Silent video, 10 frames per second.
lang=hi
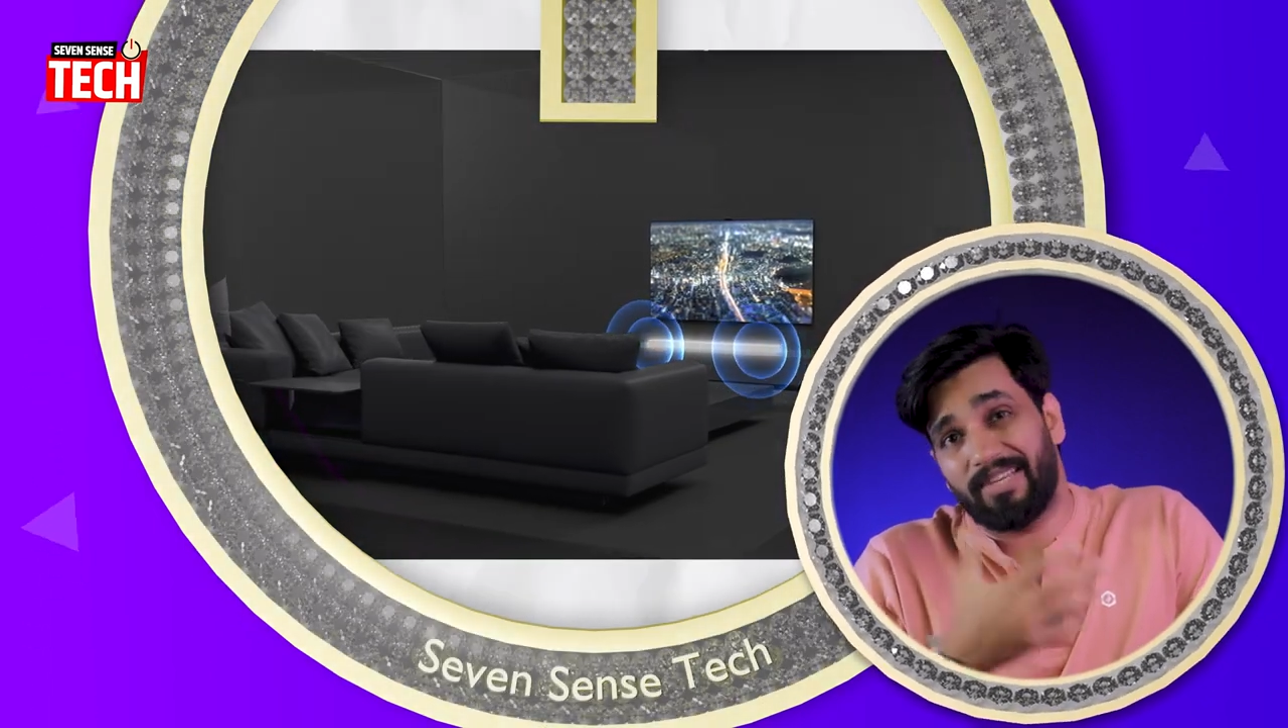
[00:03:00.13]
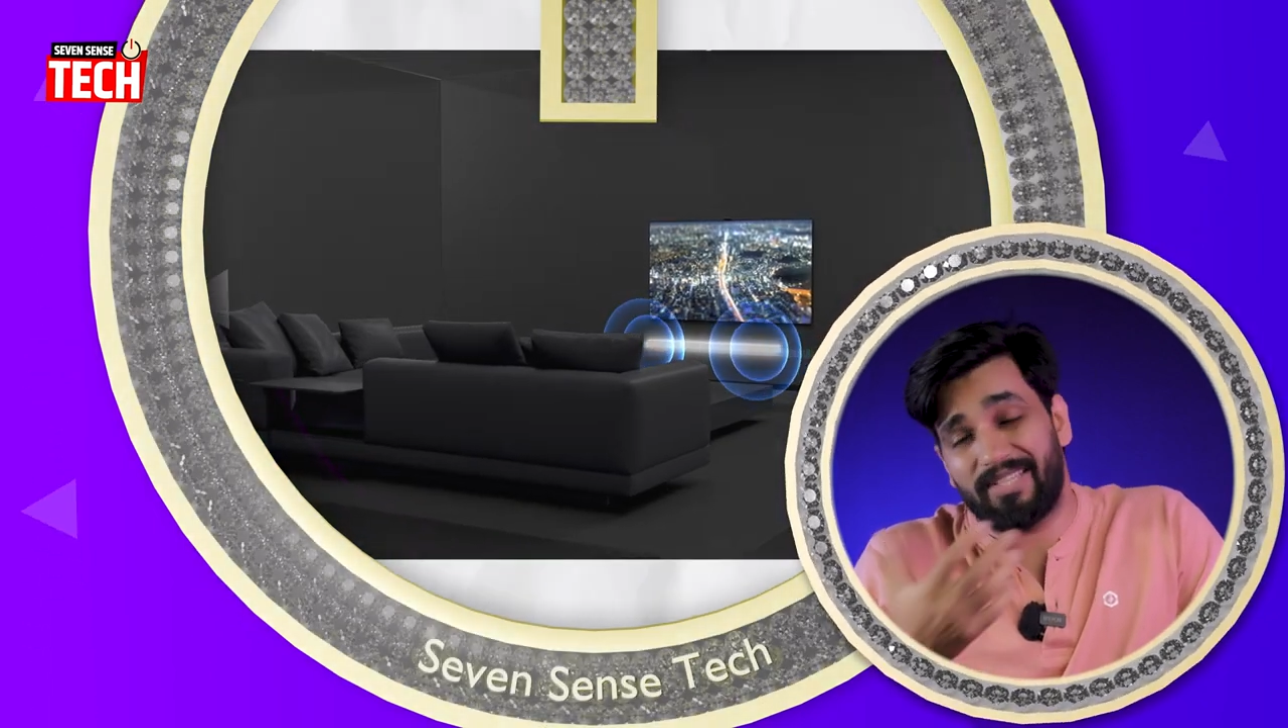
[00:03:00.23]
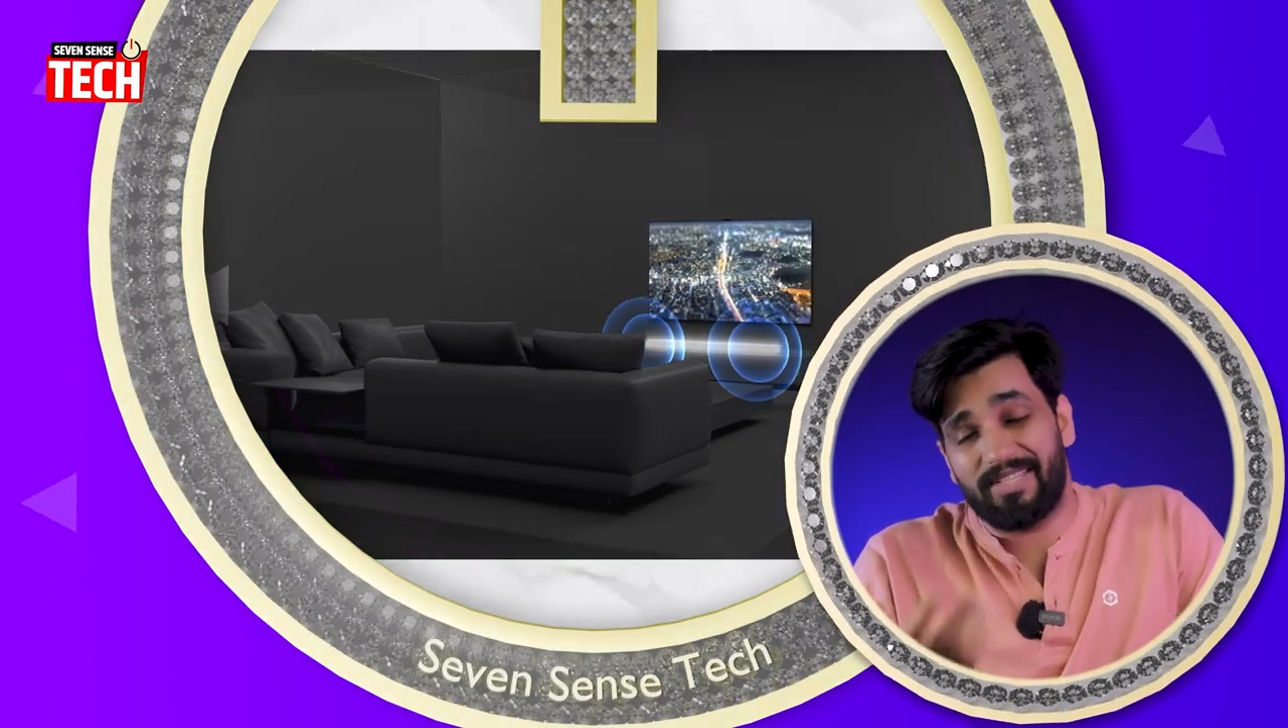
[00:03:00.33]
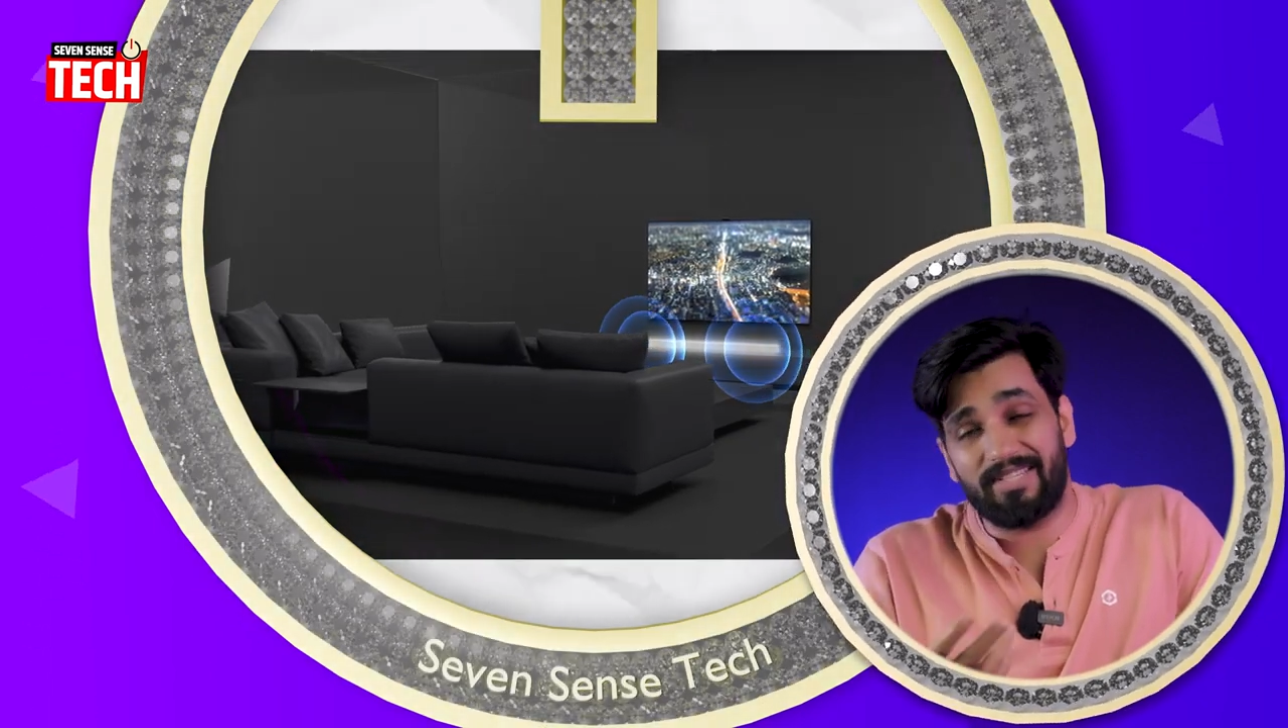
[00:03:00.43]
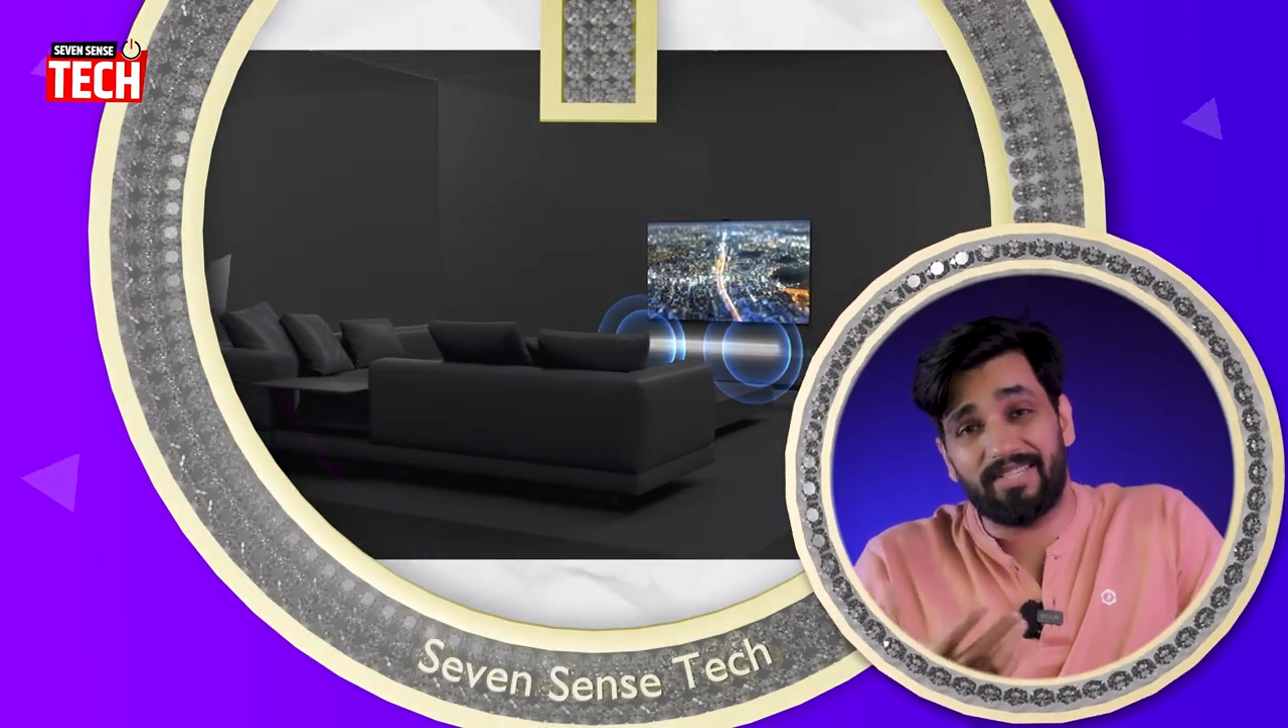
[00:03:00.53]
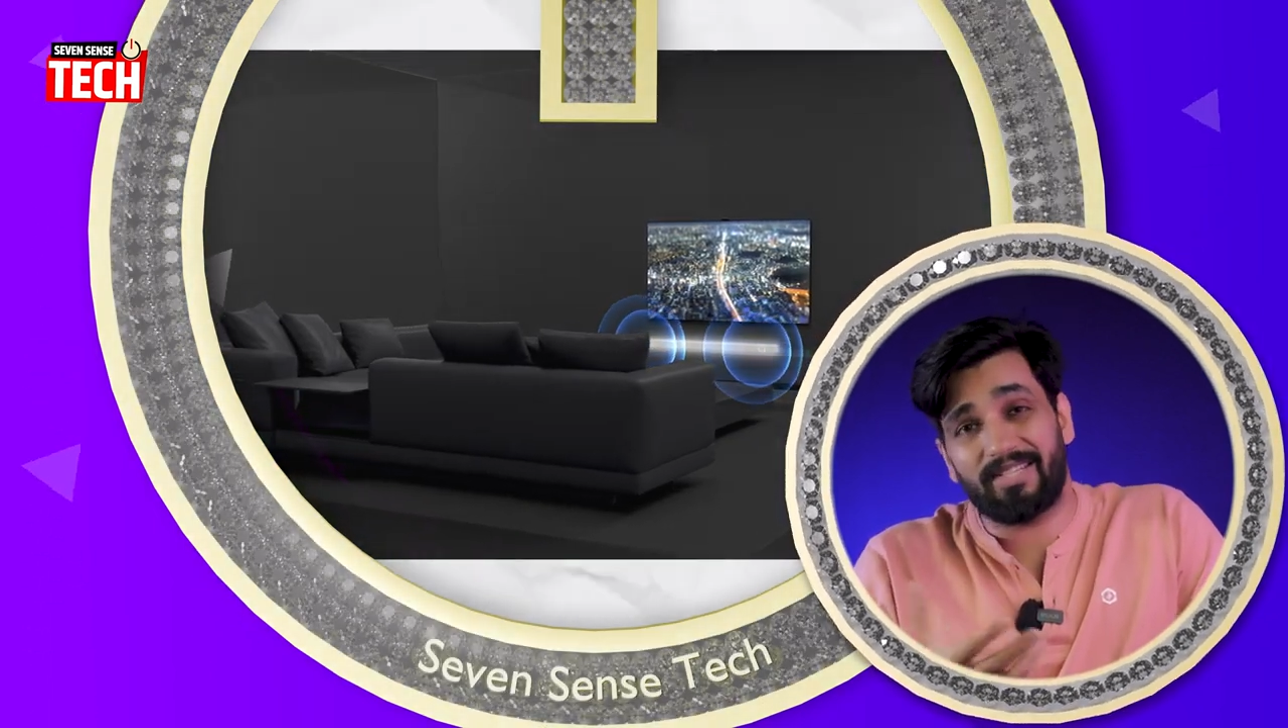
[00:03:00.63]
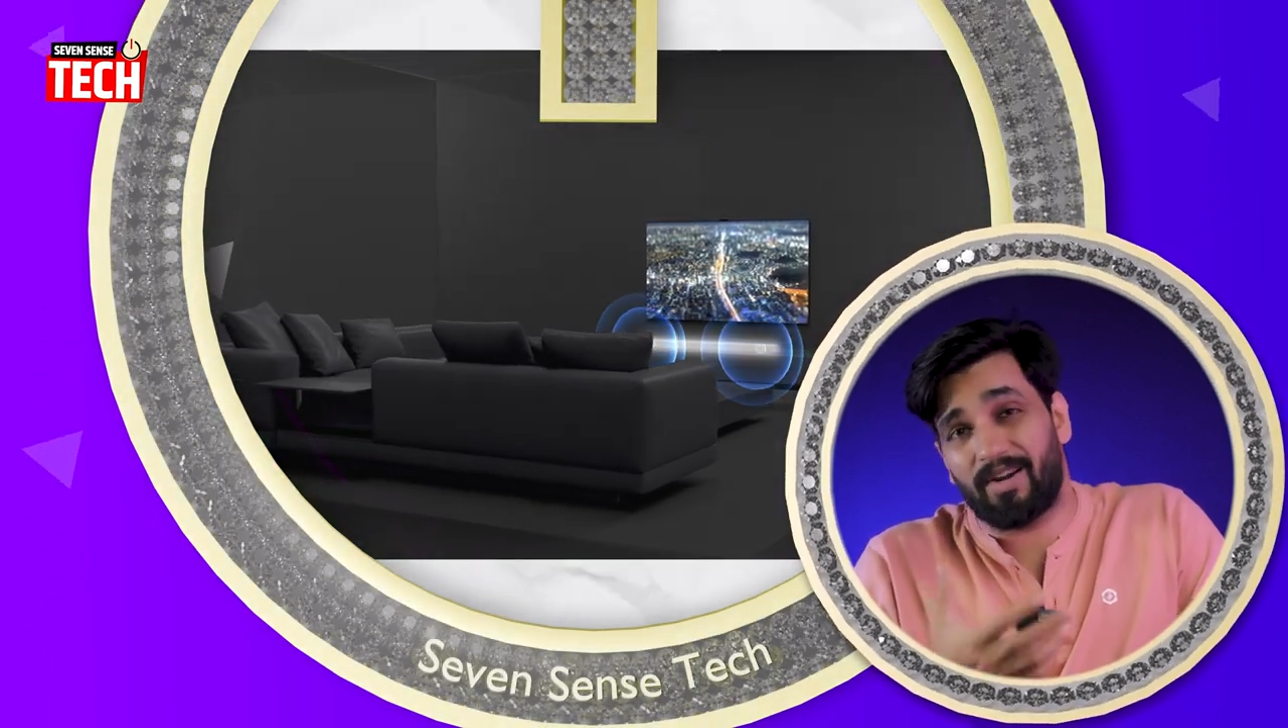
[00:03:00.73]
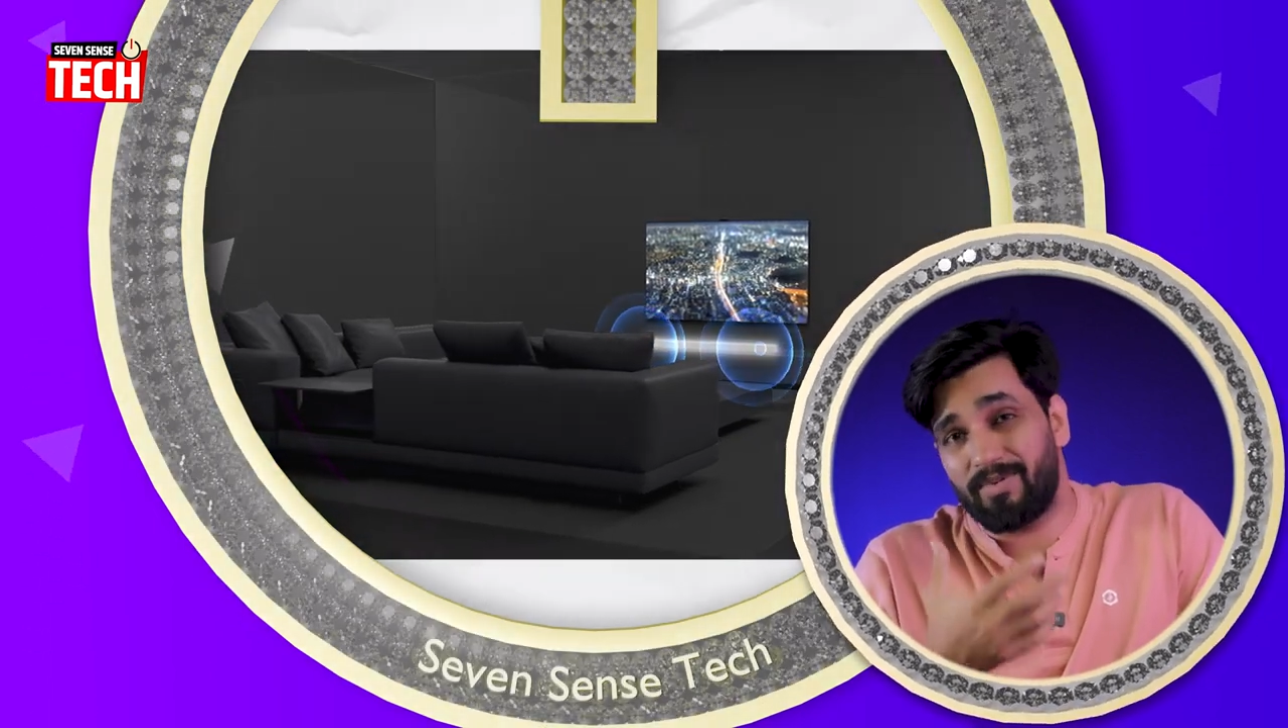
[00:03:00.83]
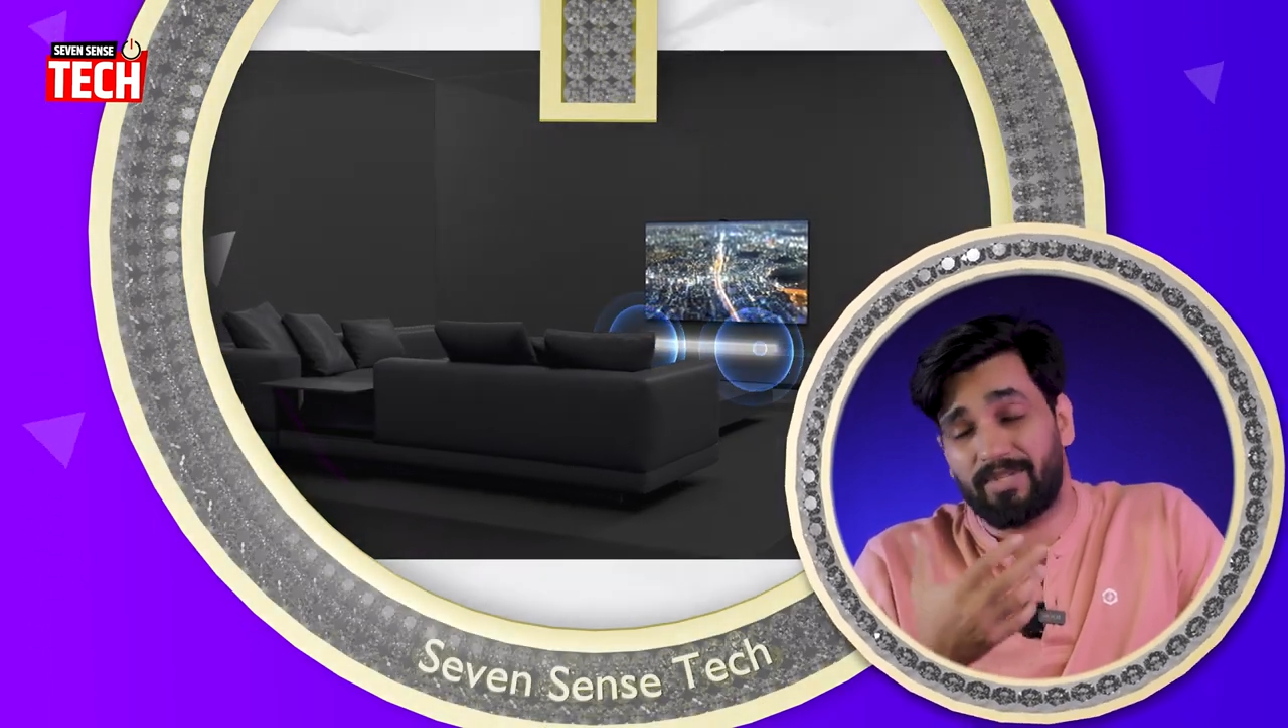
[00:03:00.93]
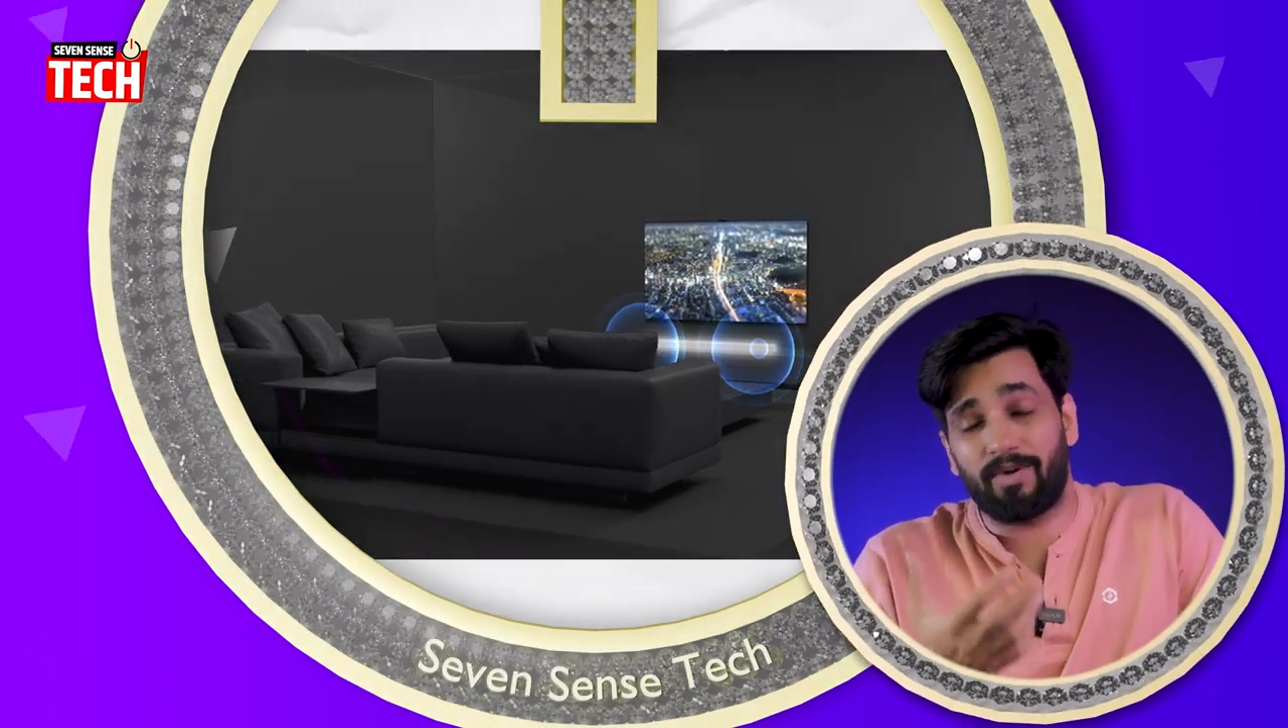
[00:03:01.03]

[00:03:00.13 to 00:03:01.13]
360 सराउंड